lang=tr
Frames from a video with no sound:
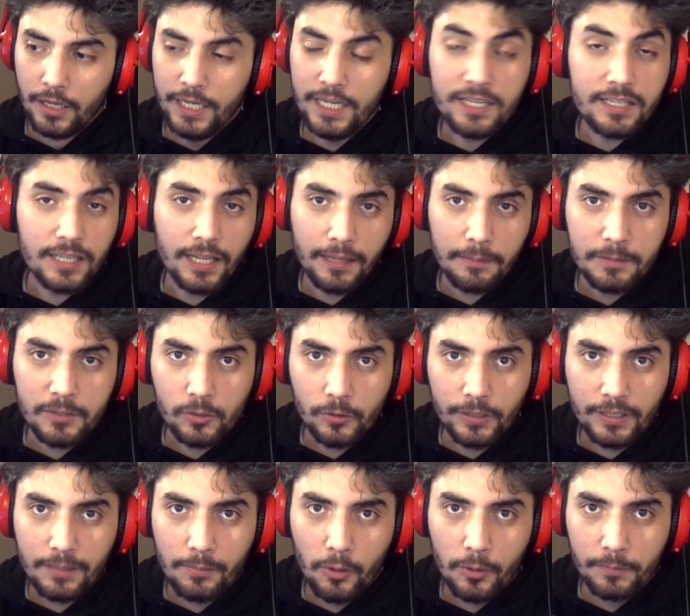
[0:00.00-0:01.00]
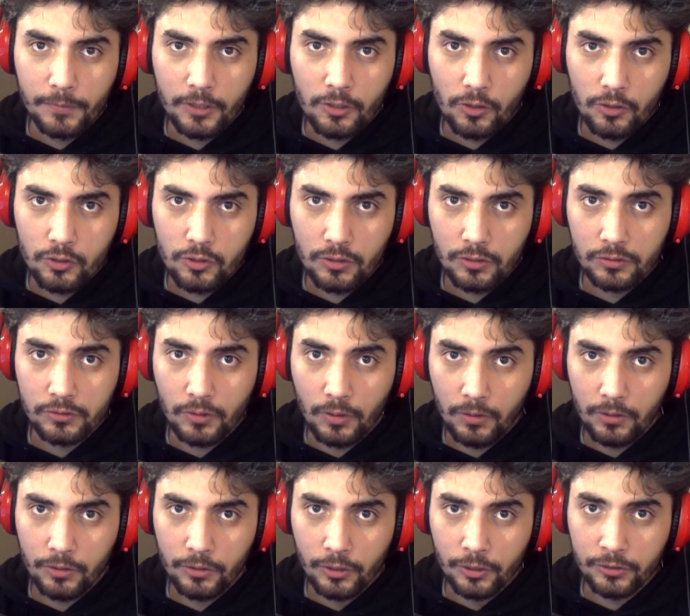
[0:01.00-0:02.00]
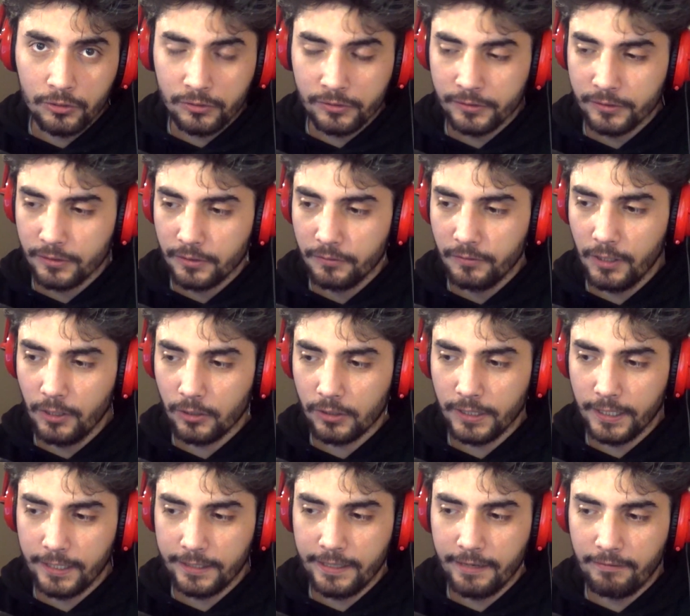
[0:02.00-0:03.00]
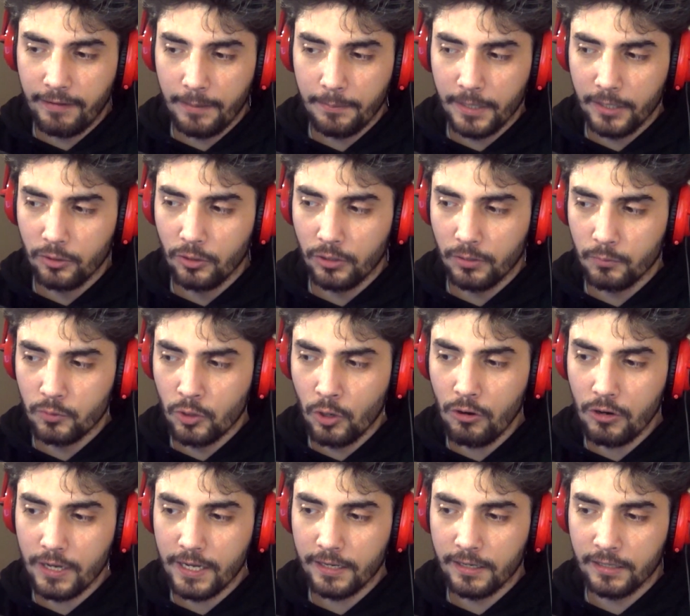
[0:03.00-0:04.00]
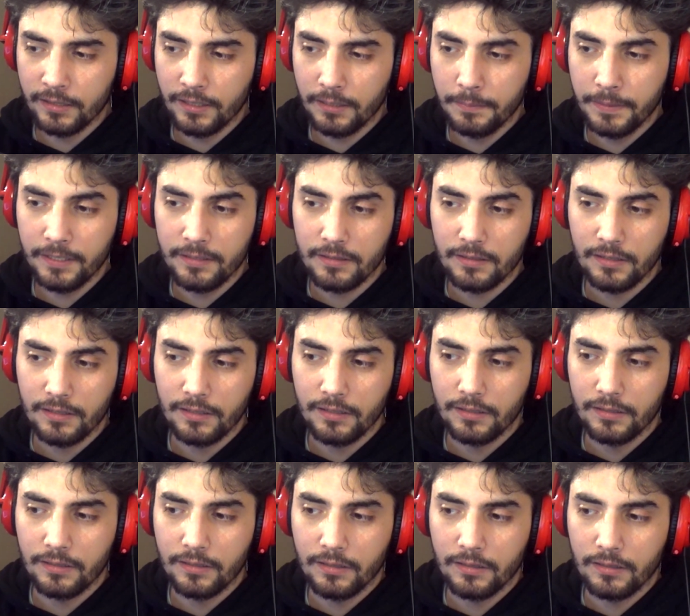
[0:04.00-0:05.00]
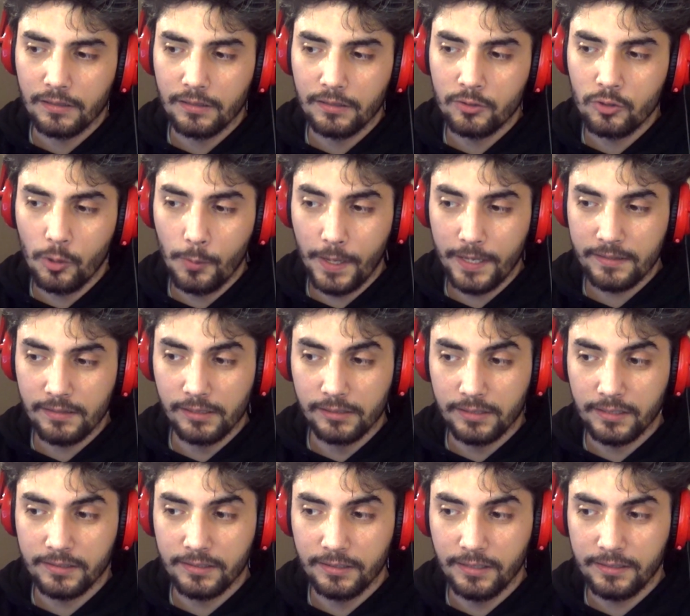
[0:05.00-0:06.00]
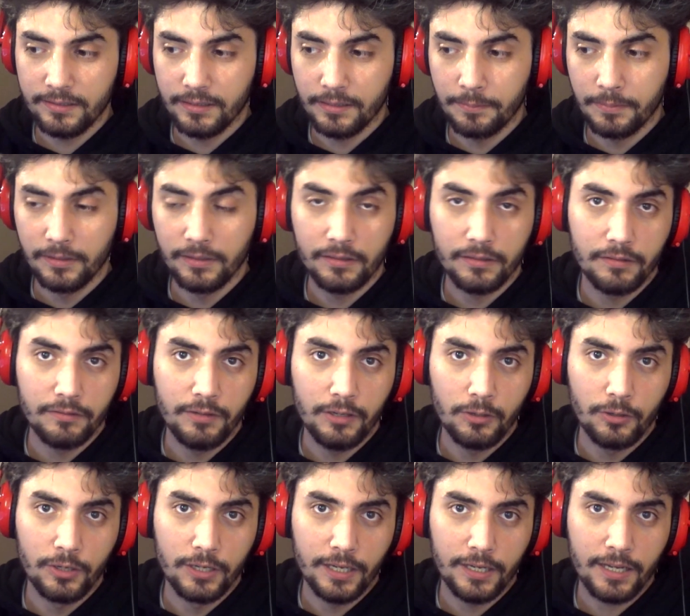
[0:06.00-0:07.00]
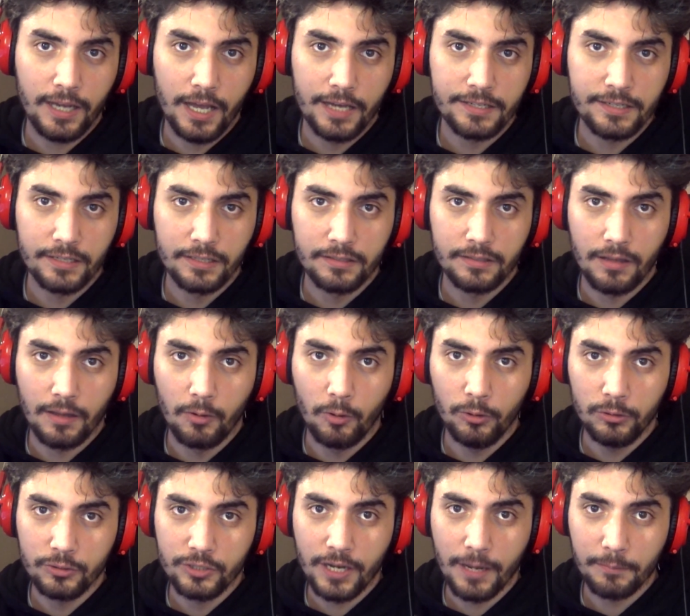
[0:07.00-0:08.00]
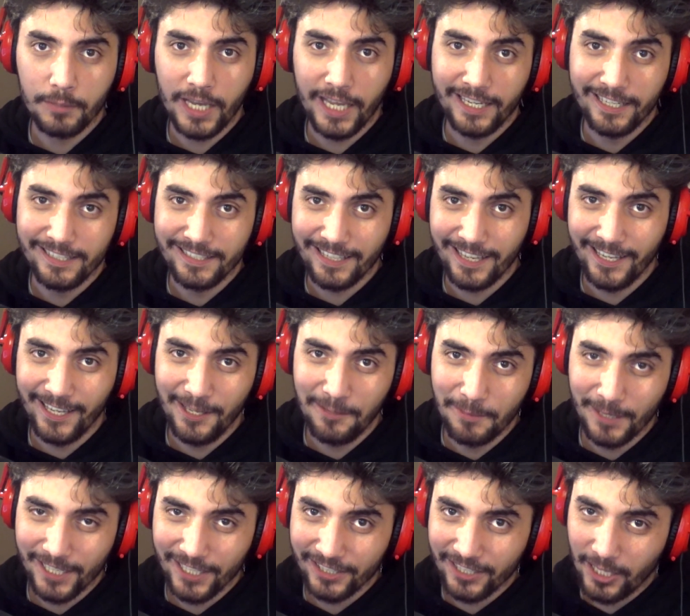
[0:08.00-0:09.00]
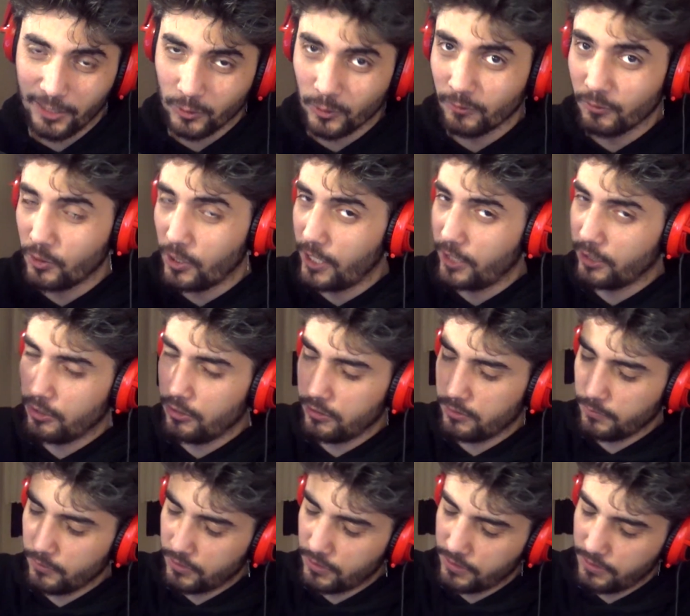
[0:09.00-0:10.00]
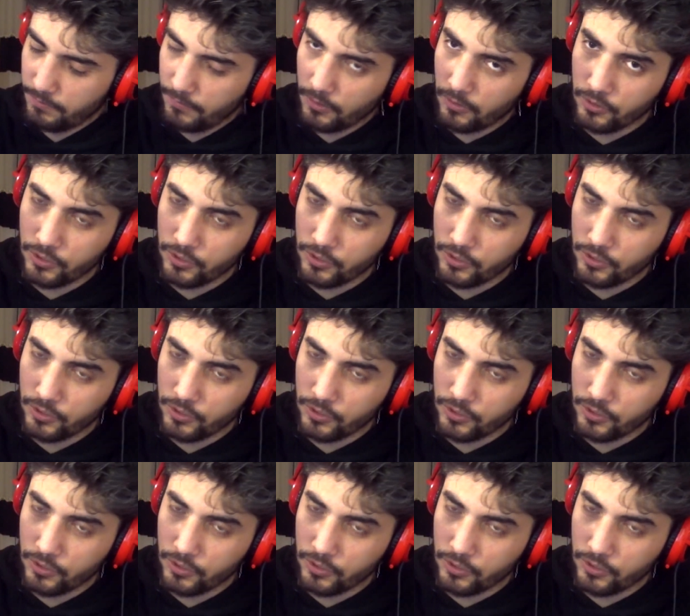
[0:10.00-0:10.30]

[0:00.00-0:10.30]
İnşallah bir sonraki bölümde görüşürüz. Oyunun vloglara devam ediyorum. Çok yakında bir çoban salatası nasıl yapılır vloguyla karşınızda olacağım. Kendinize iyi bakın. Daha sonraki videolarda görüşmek üzere. Şimdi